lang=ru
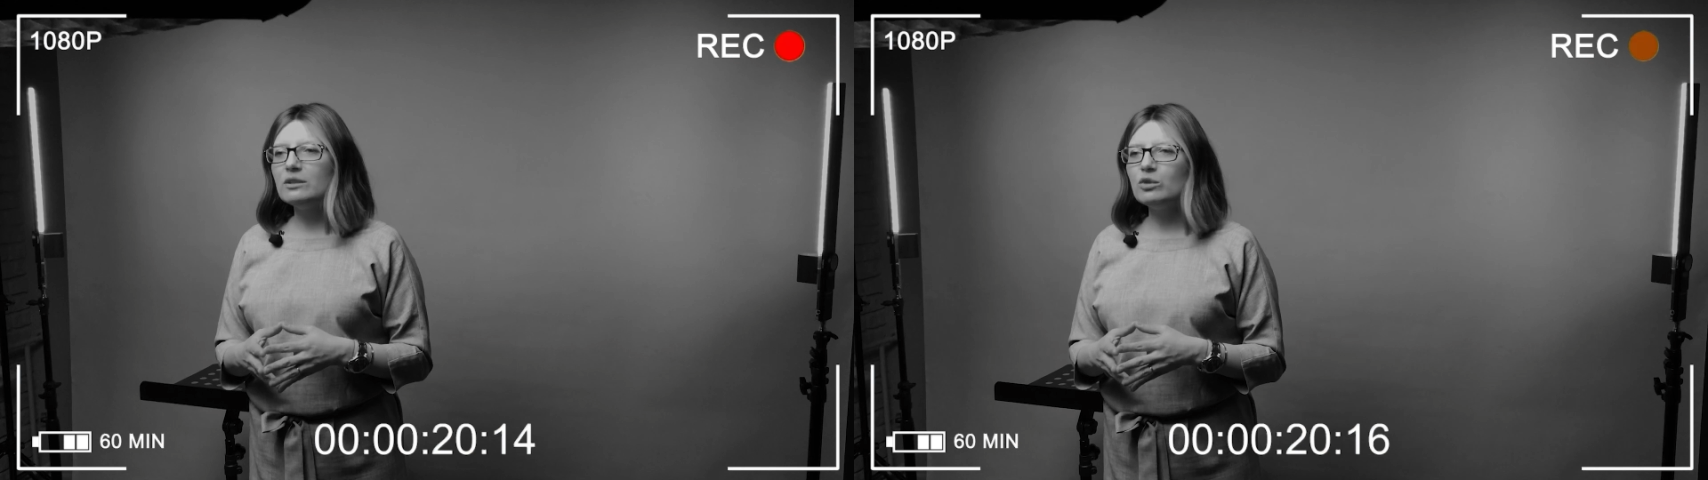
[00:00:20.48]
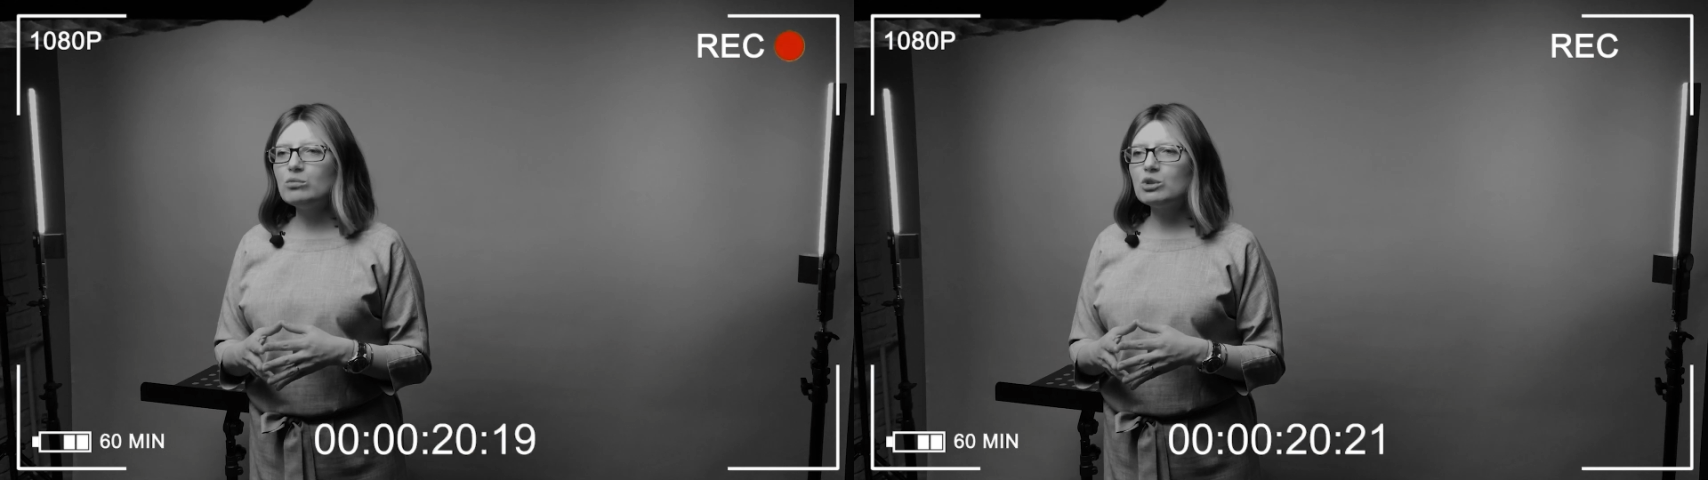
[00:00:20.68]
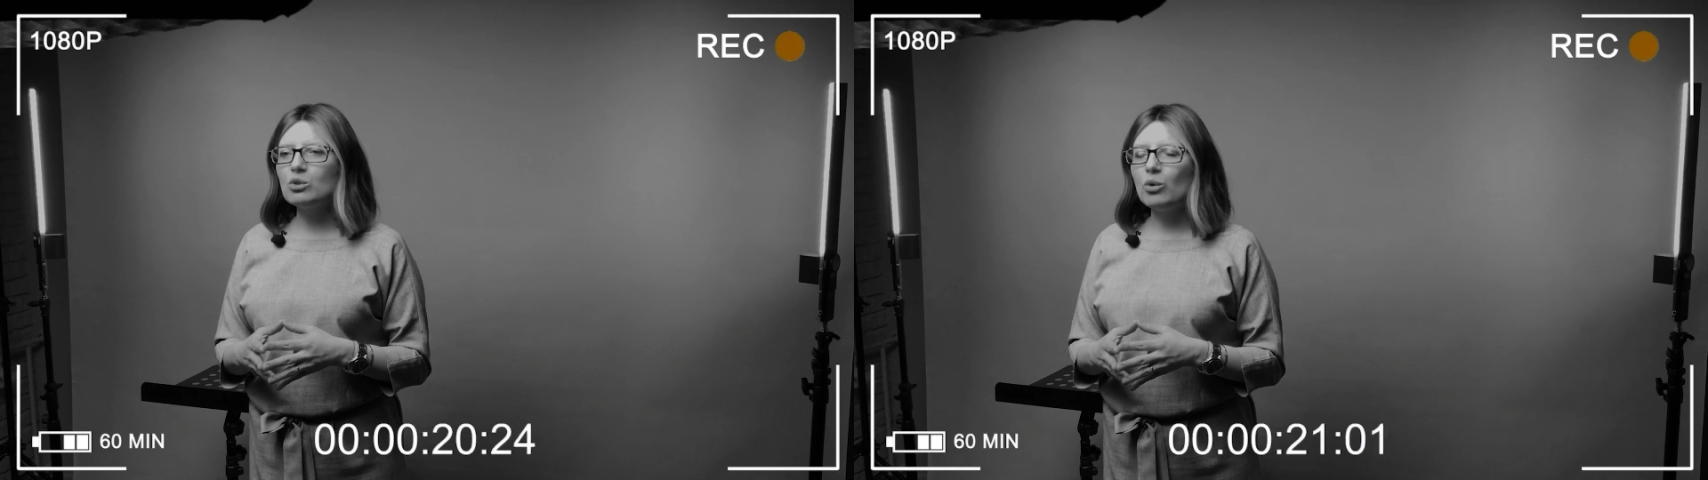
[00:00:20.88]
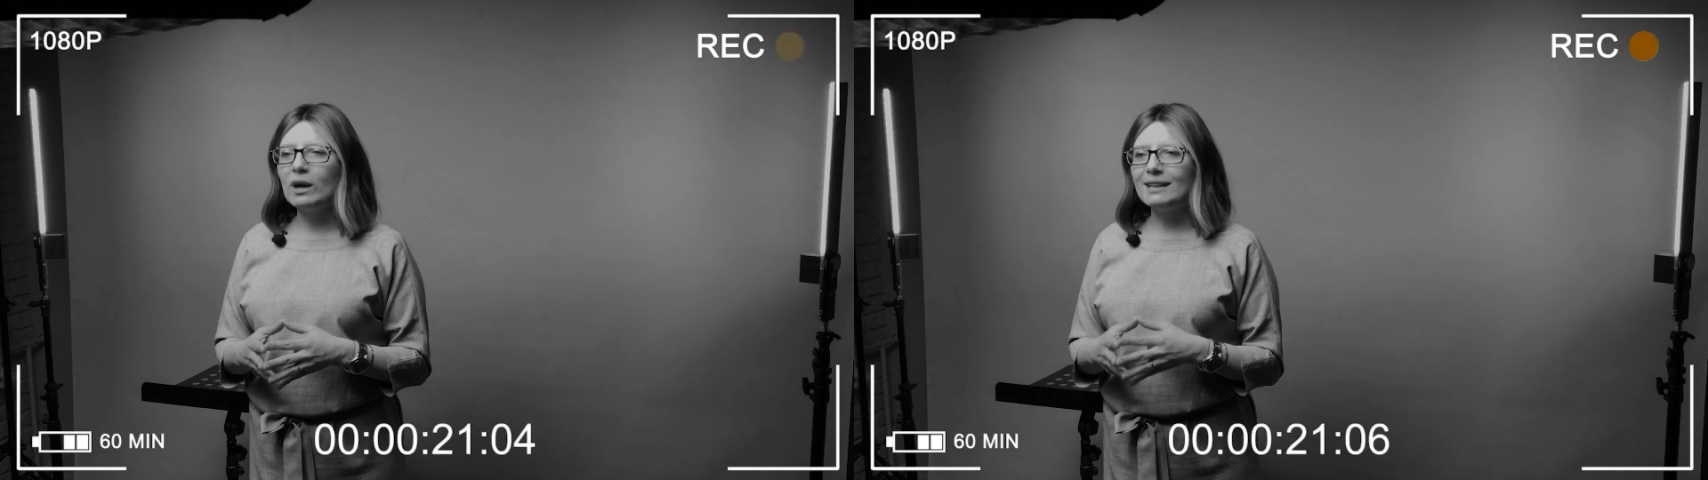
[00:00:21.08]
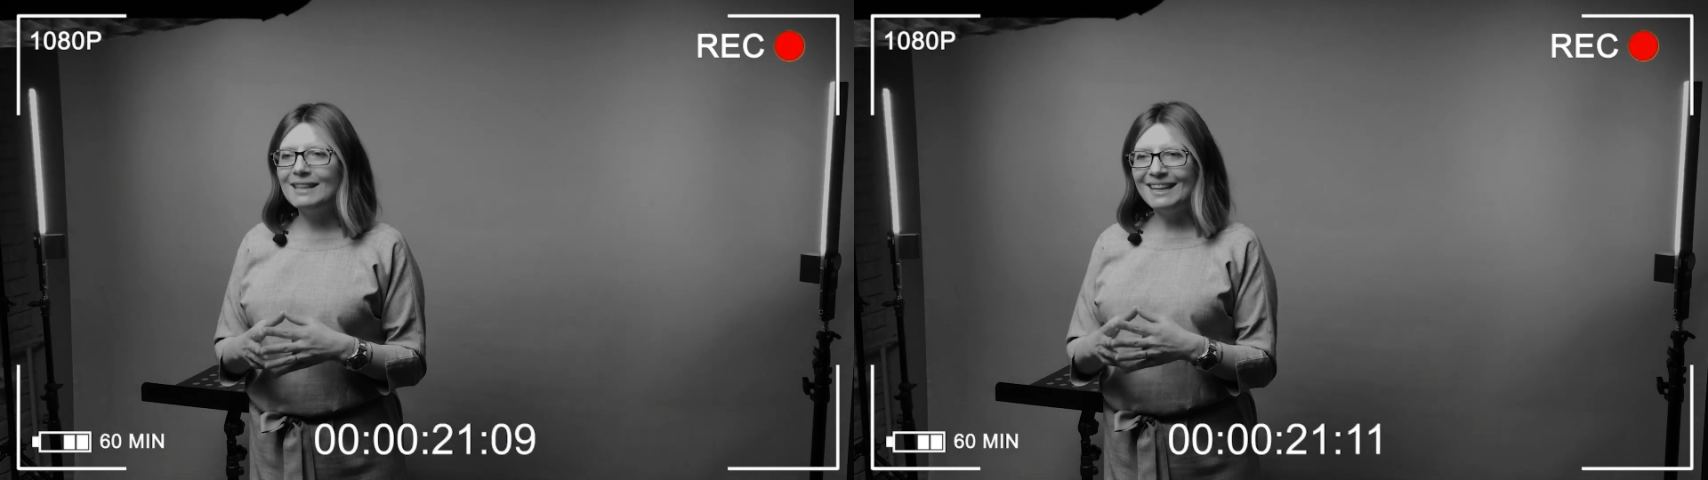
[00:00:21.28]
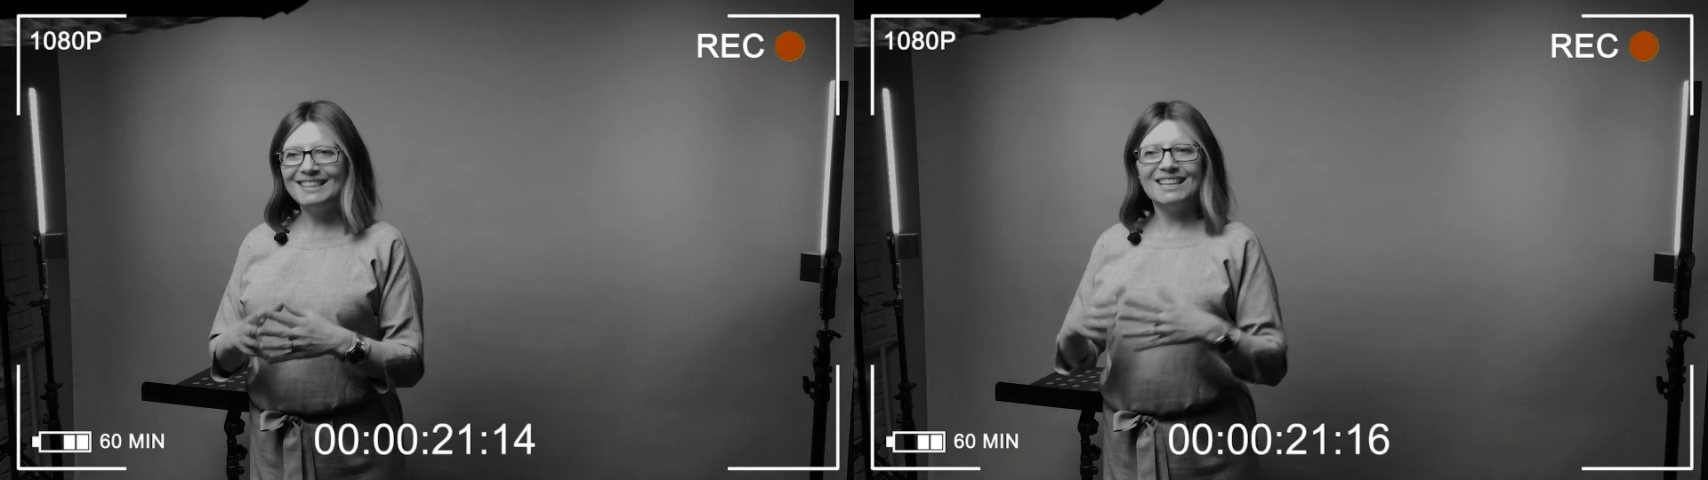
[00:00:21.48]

о том, что когда они